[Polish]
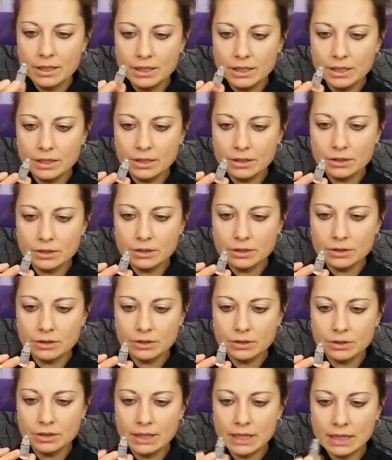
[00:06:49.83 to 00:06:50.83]
I
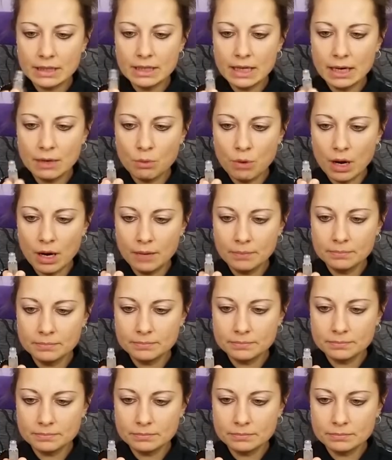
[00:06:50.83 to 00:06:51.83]
y, ja dałam
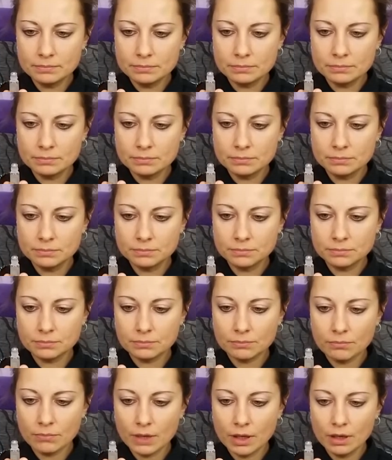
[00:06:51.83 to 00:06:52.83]
mm,
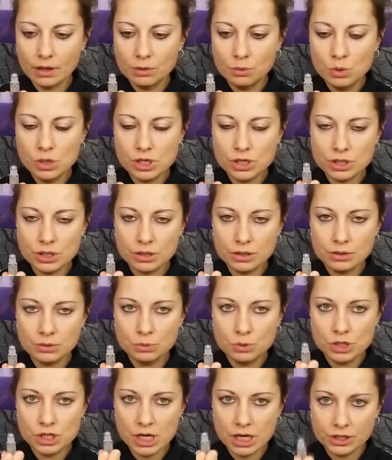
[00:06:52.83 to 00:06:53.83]

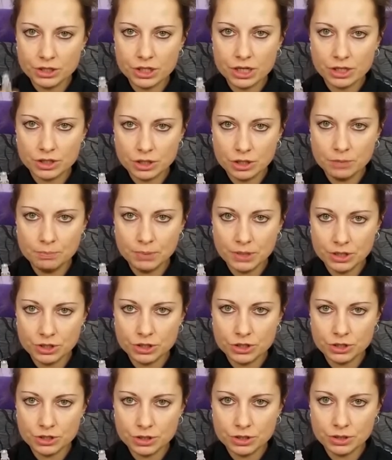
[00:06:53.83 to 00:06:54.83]
łyżeczkę, czyli 5,